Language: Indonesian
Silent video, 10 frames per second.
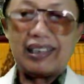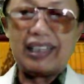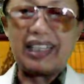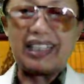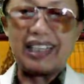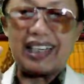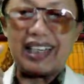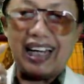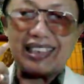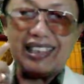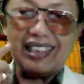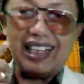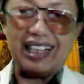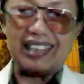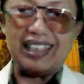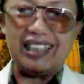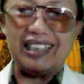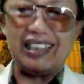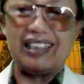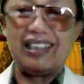degenerasi yang ada
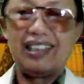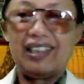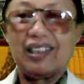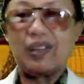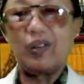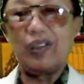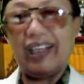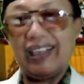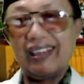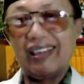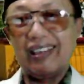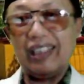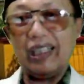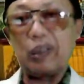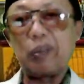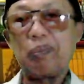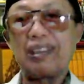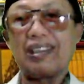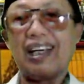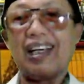di kulit itu
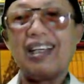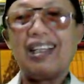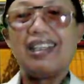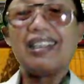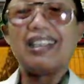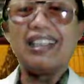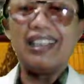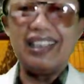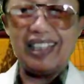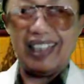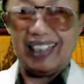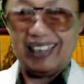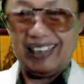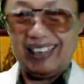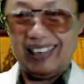bisa dihindari.